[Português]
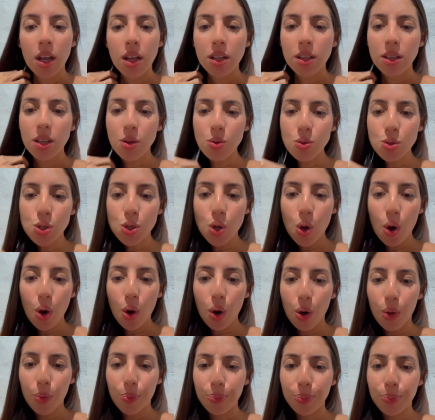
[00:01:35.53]
Não
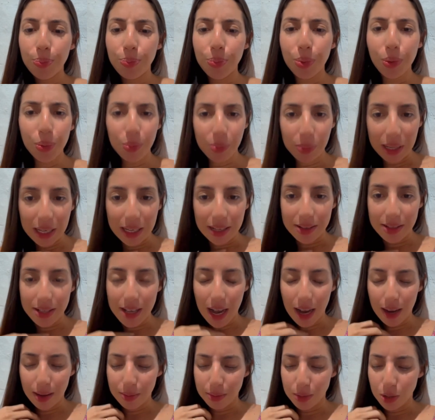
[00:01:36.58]
só por mim,
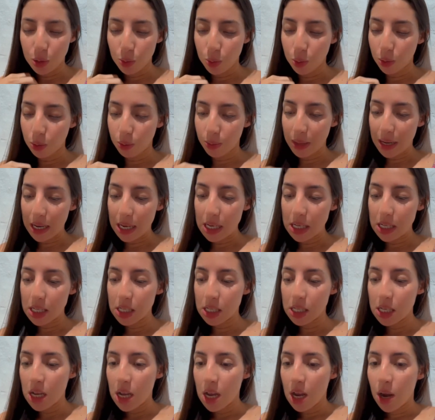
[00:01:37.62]
sabe? Tipo,
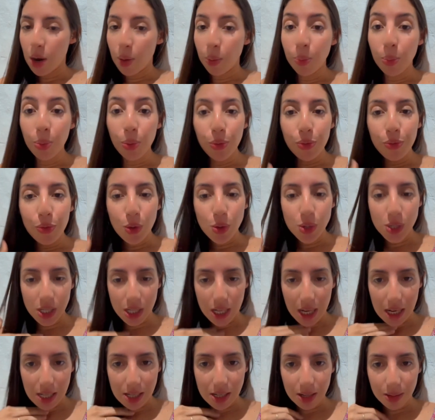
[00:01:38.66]
mas por
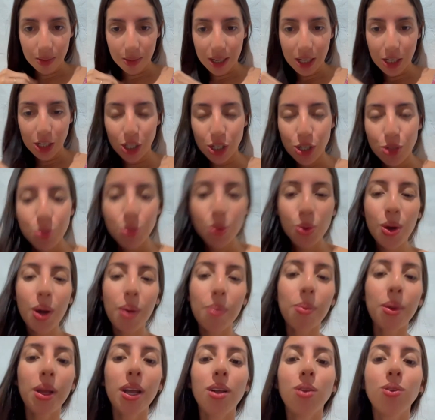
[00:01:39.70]
vocês também, gente. Meu
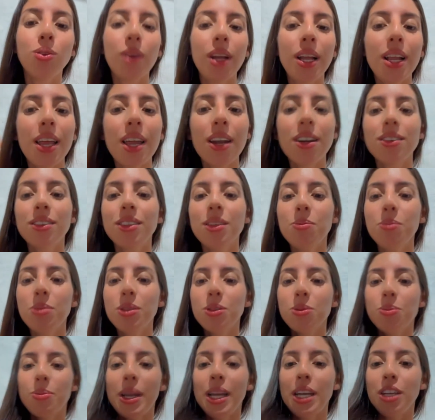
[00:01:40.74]
cabelo, ele era
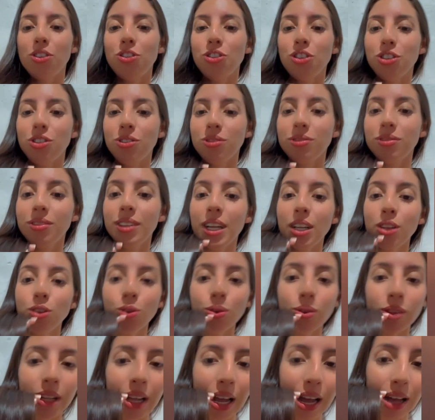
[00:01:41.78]
simplesmente
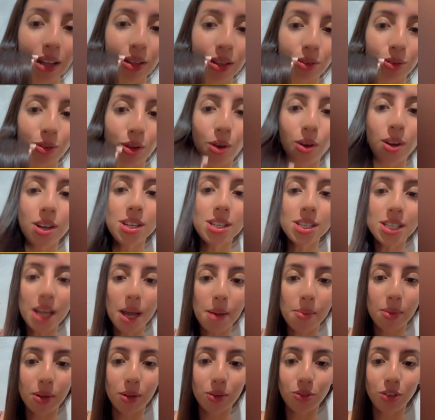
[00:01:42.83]
detonado. E olha esse
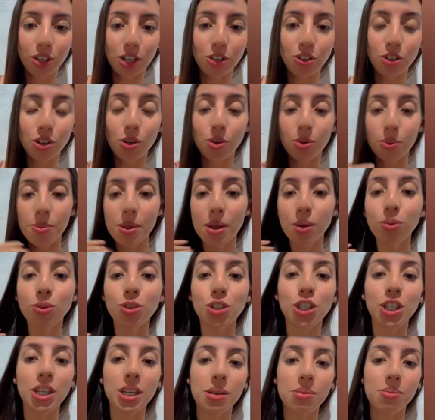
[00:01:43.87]
cabelo, gente. Eu, a minha
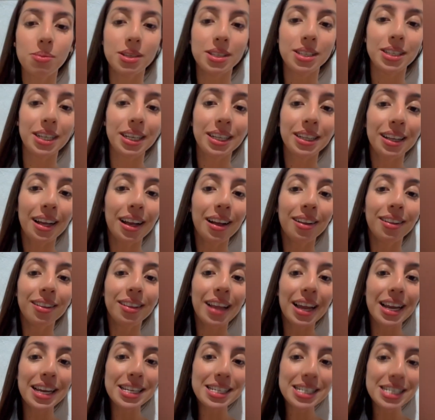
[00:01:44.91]
autoestima, esse aqui tá
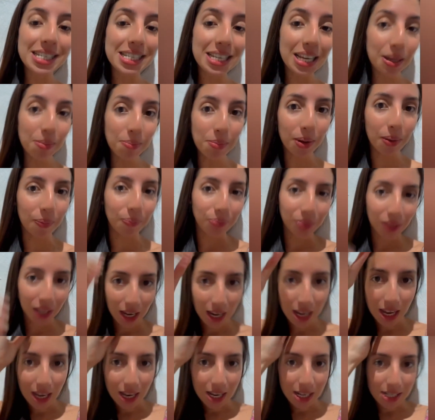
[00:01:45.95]
lá em cima,
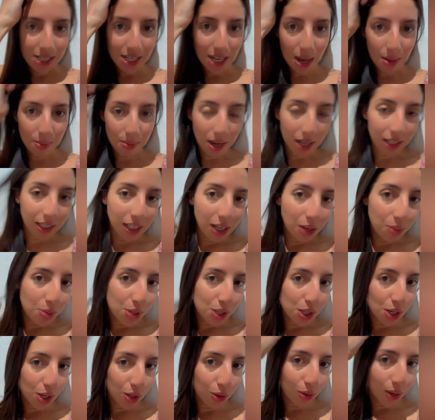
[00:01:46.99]
sabe? Aqui eu
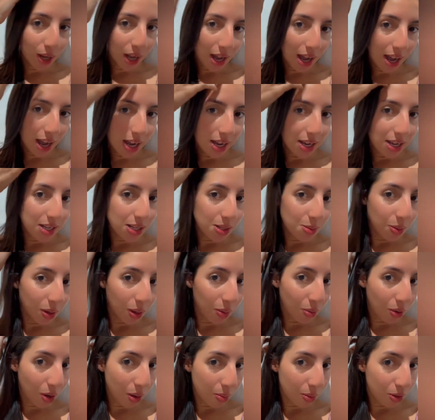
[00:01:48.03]
preciso retocar a raiz, porque
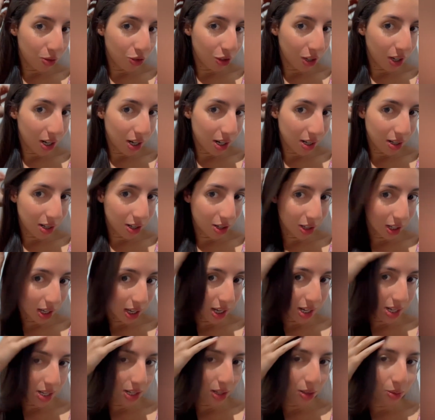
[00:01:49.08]
meu cabelo já, já tá
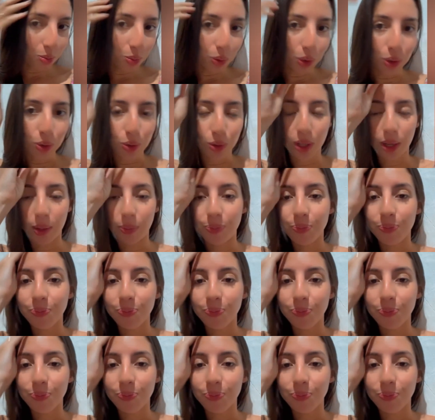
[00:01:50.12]
crescendo muito, né?